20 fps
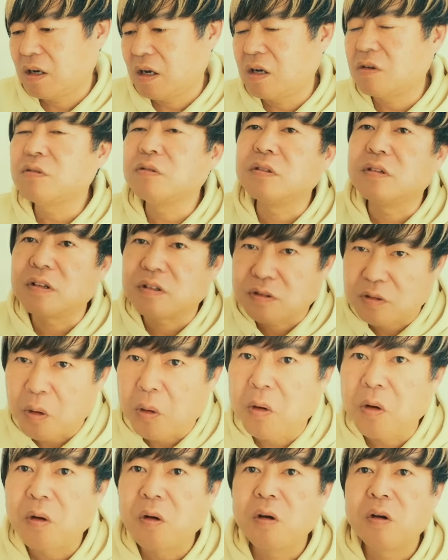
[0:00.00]
あるんです
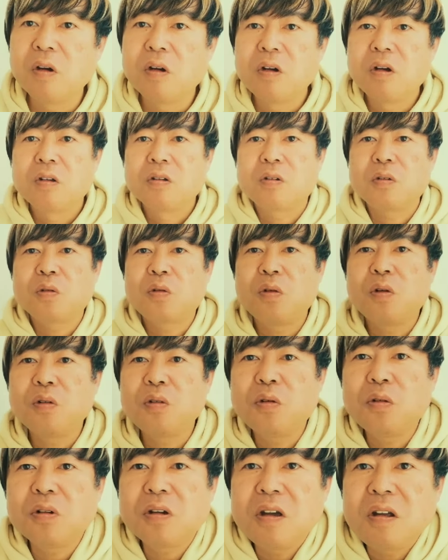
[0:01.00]
よ。その
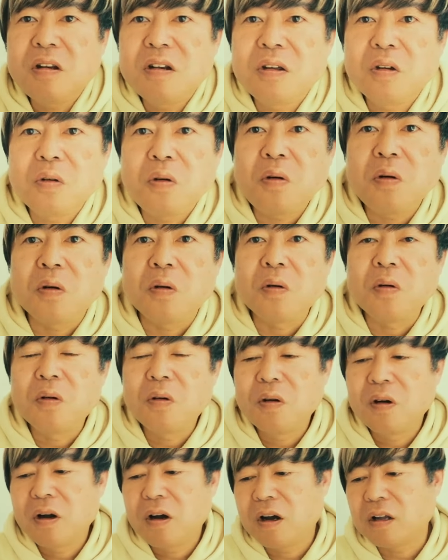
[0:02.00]
行動原理を
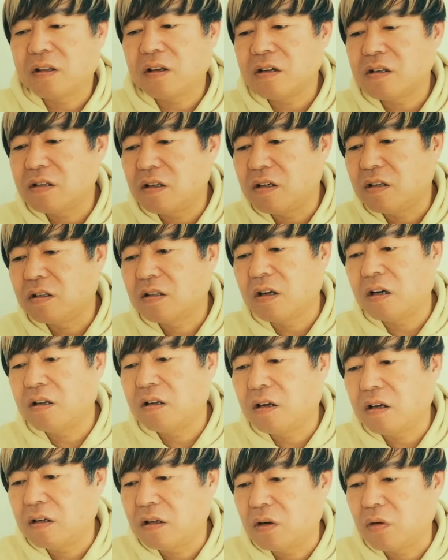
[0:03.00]
果たして一
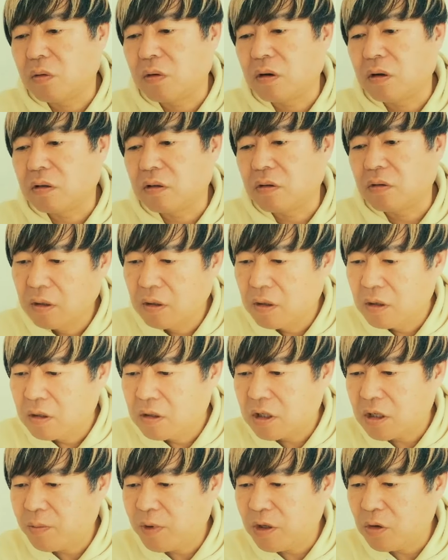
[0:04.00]
体何なのか。
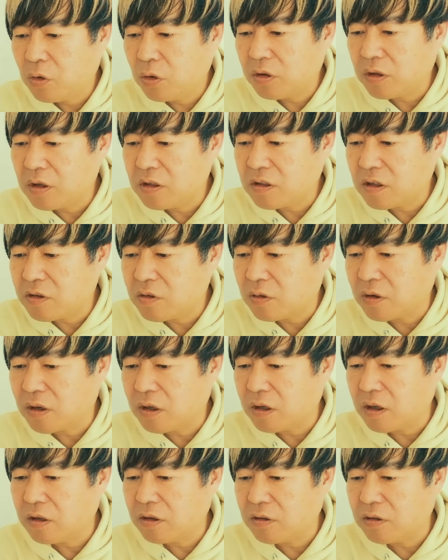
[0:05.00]
ちなみに大谷選手の
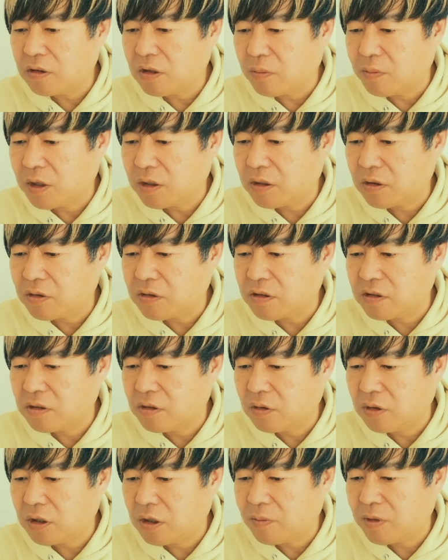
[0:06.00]
会見については全く
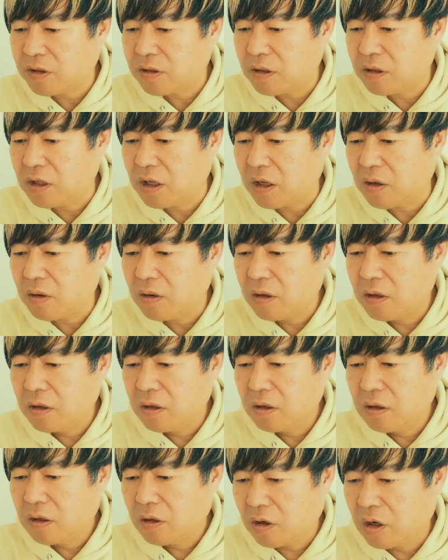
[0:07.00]
信用できませんね。
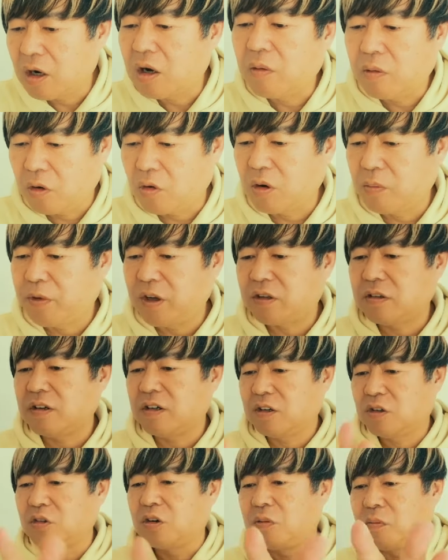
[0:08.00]
これ、あ、これ別
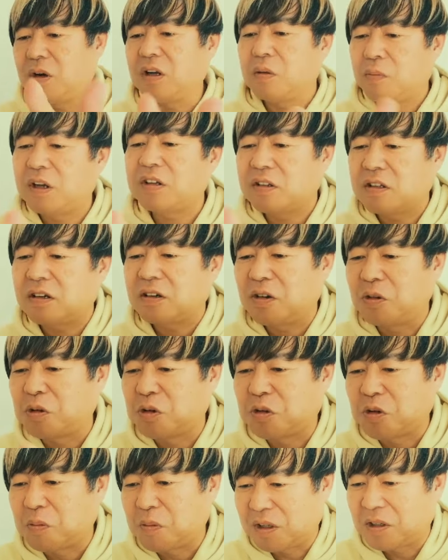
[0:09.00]
な人ね。ま、またさっき
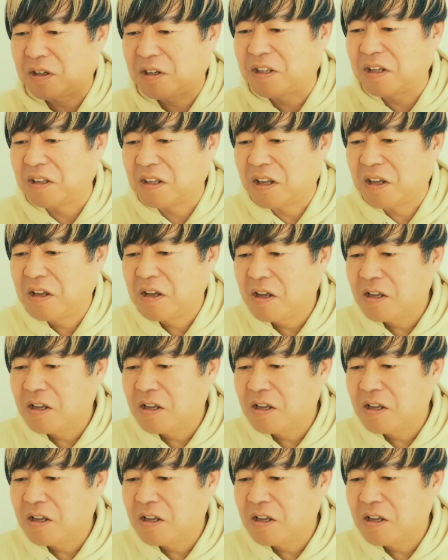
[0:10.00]
の人もまた来たんで。